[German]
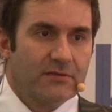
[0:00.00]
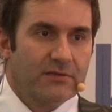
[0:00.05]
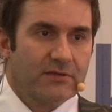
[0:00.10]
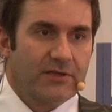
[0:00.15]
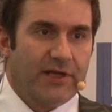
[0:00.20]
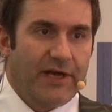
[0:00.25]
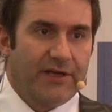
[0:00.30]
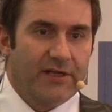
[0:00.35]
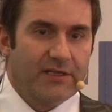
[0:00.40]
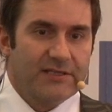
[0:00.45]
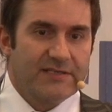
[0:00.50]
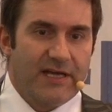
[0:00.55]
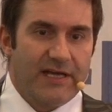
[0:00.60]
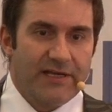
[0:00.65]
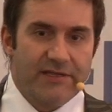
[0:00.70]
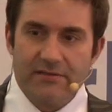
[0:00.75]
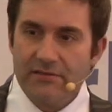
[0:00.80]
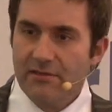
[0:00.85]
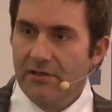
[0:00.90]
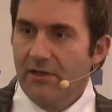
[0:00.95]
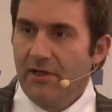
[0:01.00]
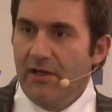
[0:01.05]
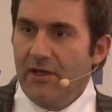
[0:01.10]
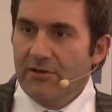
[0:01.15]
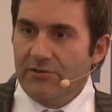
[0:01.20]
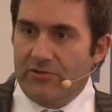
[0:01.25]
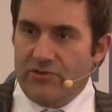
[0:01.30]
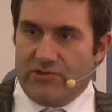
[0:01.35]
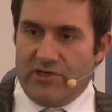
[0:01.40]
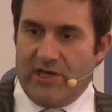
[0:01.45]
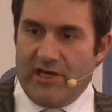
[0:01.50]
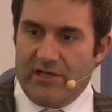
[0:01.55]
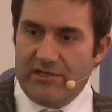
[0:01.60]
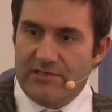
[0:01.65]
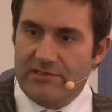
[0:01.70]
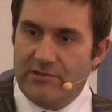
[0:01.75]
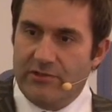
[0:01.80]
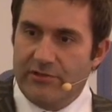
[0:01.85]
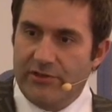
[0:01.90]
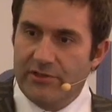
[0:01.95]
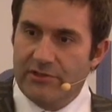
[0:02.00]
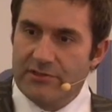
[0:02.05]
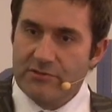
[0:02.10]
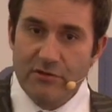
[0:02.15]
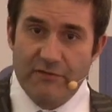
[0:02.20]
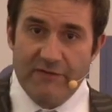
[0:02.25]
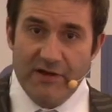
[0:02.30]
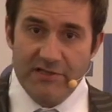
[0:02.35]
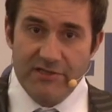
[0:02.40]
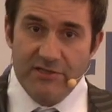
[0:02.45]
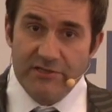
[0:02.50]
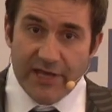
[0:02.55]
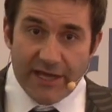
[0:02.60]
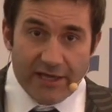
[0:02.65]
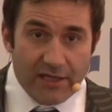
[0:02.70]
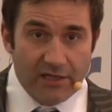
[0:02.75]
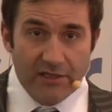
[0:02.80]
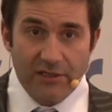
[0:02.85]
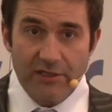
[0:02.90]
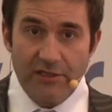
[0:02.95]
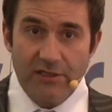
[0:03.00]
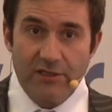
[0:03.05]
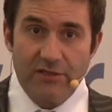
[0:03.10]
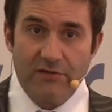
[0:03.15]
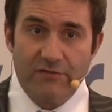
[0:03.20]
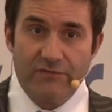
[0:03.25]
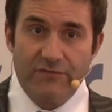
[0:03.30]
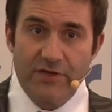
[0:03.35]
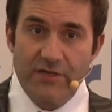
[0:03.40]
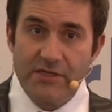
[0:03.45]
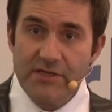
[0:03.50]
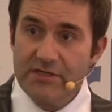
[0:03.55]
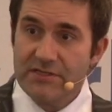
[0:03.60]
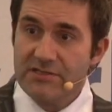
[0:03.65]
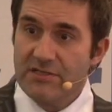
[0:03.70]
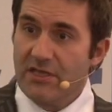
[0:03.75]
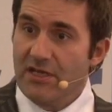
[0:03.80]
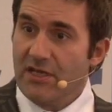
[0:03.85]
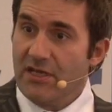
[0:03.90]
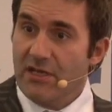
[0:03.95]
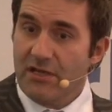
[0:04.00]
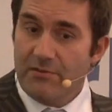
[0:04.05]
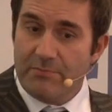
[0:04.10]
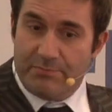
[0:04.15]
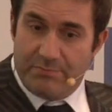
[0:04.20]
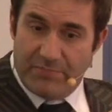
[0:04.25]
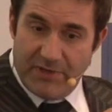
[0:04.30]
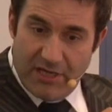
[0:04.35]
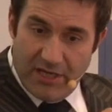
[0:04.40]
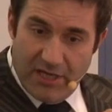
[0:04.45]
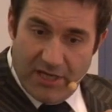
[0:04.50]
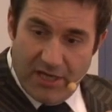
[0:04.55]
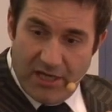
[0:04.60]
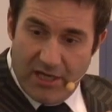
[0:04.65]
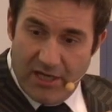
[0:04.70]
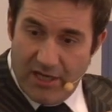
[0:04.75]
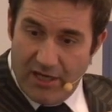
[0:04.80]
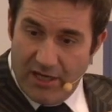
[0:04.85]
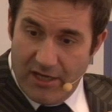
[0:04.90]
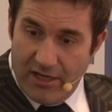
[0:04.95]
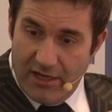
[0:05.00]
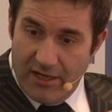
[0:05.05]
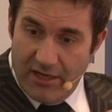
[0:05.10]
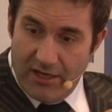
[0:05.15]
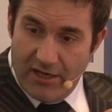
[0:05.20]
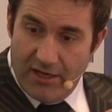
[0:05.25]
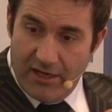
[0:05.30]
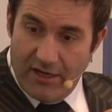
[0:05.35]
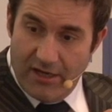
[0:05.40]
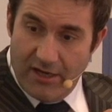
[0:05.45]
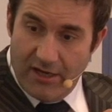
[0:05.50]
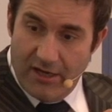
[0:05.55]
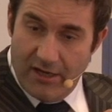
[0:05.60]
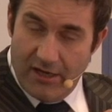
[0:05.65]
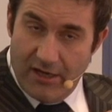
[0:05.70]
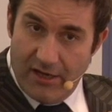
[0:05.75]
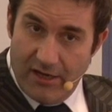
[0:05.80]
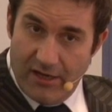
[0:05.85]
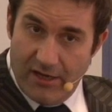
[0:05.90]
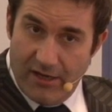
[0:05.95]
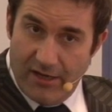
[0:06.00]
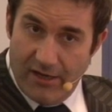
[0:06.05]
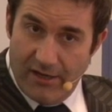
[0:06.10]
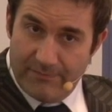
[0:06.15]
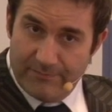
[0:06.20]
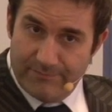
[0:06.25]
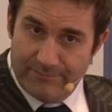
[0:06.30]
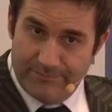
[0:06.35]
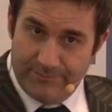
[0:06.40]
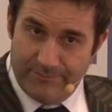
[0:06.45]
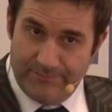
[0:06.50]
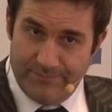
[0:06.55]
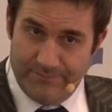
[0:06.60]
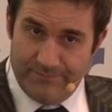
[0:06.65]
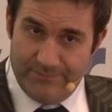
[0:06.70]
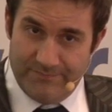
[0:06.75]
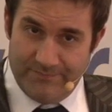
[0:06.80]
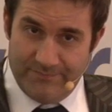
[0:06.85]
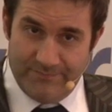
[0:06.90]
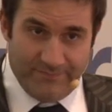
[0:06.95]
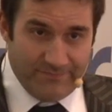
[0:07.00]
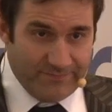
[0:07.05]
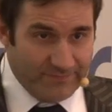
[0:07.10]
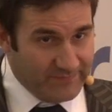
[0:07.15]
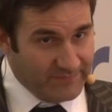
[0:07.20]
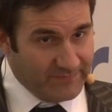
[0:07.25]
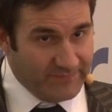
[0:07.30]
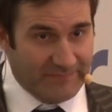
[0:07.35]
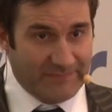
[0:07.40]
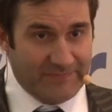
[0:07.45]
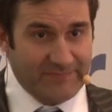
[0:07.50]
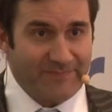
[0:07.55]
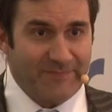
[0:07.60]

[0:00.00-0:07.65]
Keine Zeit. Das sagen Sie doch jetzt nur, weil Sie denken, ich will Sie be. Mhm.